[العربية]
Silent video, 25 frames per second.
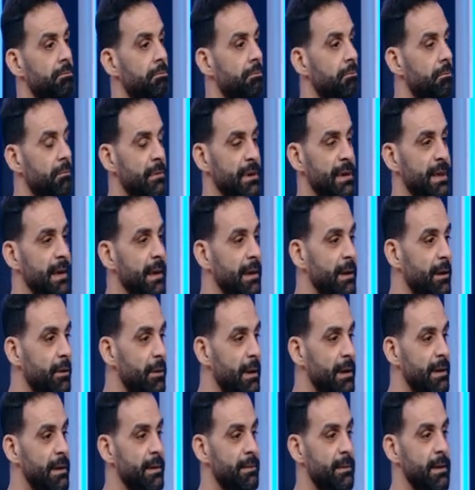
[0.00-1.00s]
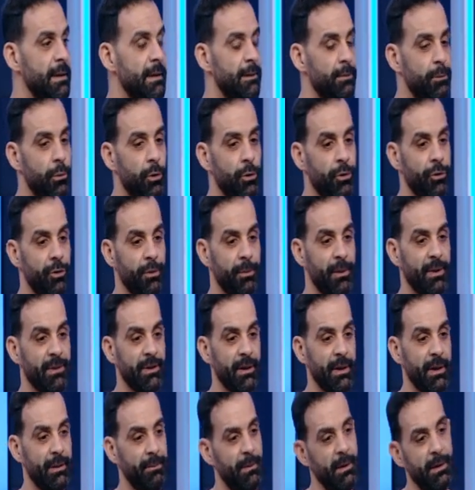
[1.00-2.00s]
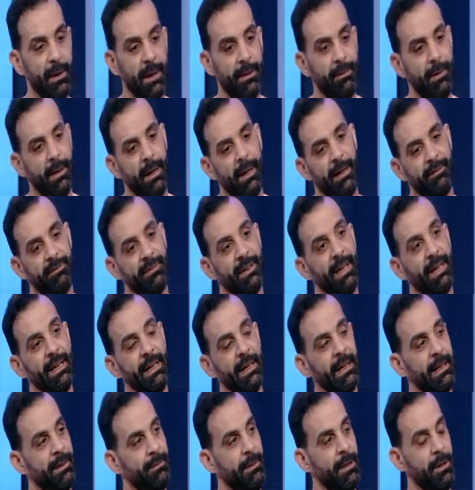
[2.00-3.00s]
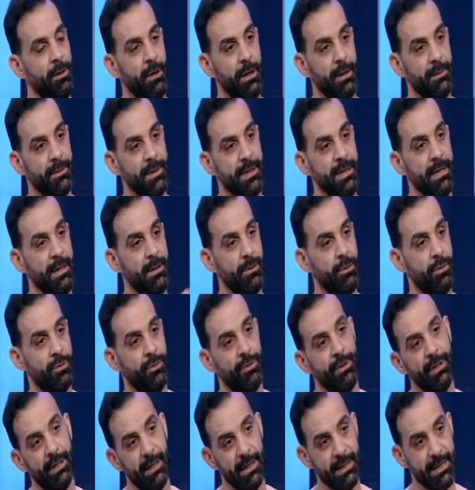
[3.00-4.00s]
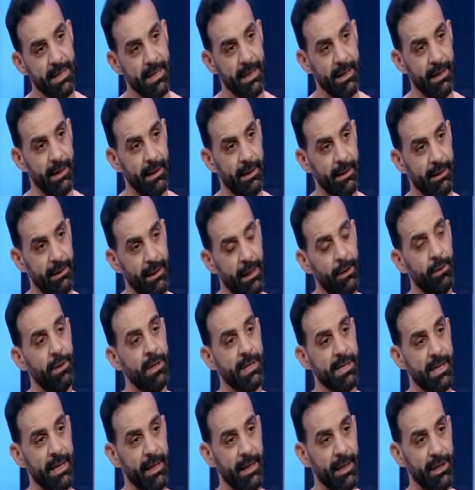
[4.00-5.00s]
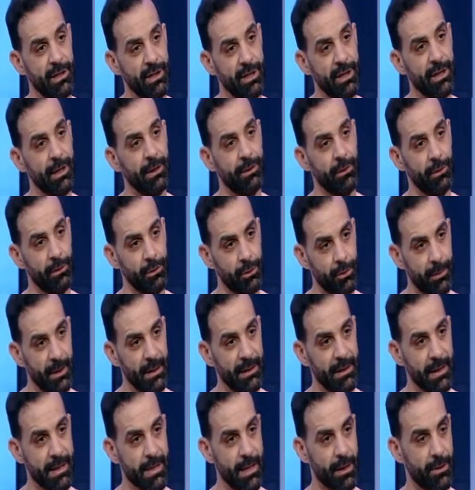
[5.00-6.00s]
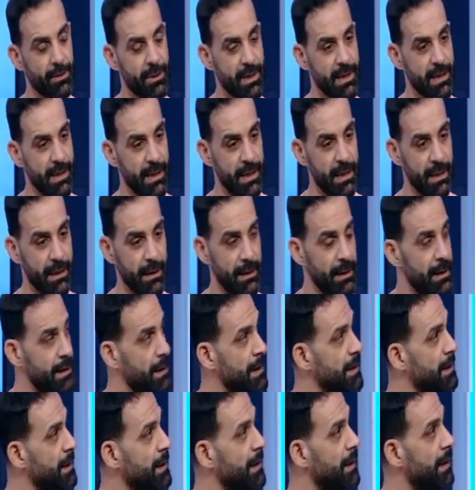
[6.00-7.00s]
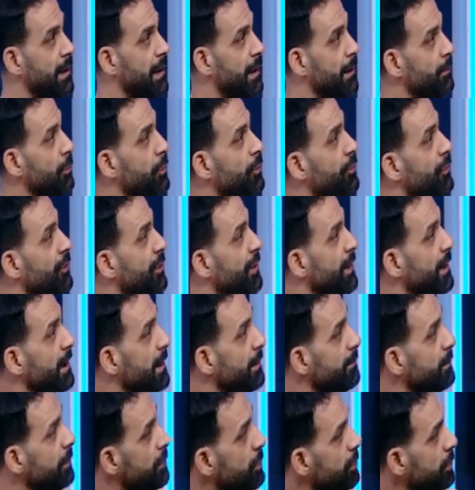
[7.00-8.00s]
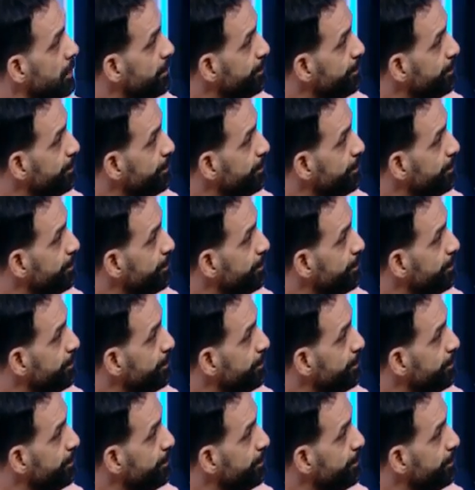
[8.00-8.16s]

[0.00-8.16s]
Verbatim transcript: بتيجي دلوقتي بتيجي تبص مثلا لما انا بقى في تاريخي 150 وفرقه زي دوله زي نيجيريا 399 يعني بص كده يا ميدو